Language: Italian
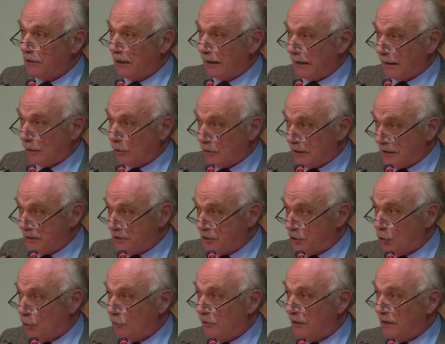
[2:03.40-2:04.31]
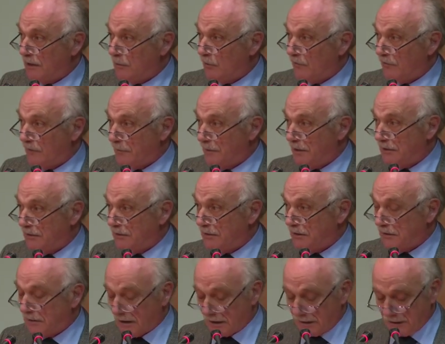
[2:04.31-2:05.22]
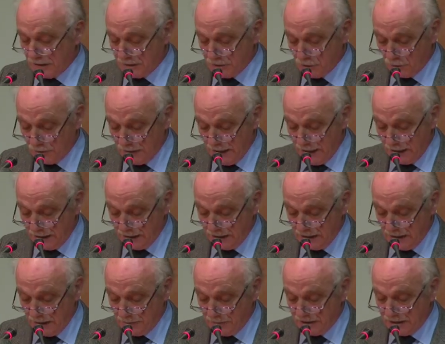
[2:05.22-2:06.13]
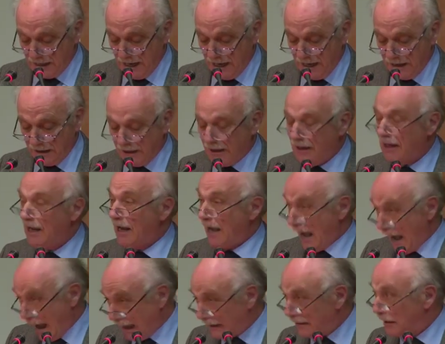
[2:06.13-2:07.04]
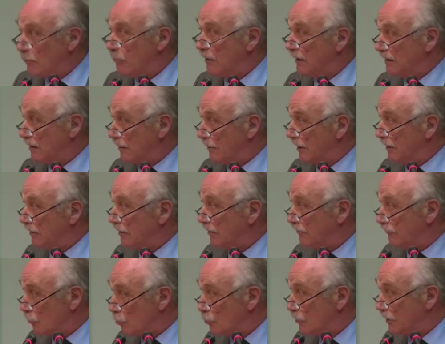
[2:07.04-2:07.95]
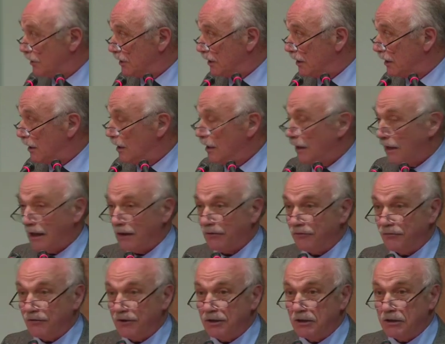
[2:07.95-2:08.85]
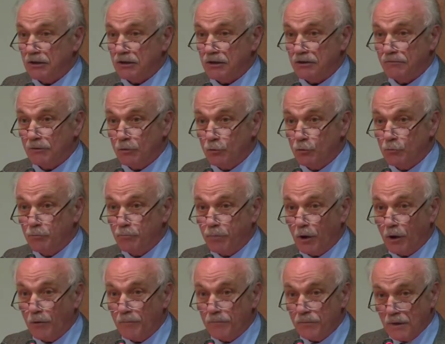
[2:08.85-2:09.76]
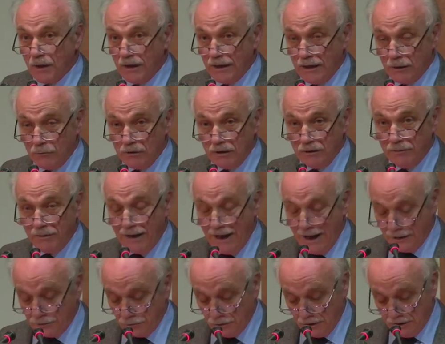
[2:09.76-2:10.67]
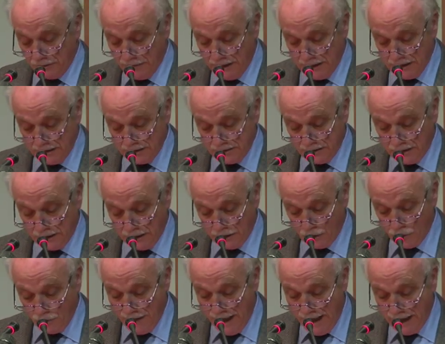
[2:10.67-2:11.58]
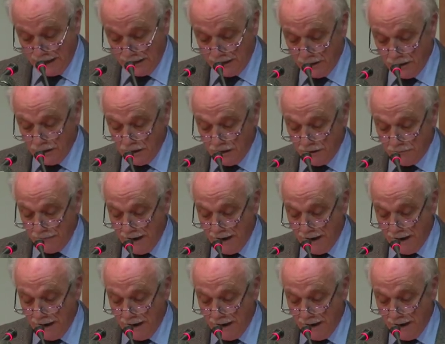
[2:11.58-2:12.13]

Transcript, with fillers: di regolazione di movimenti internazionali di capitale adeguatamente fluidi a fini di sviluppo equilibrato e di benessere globale,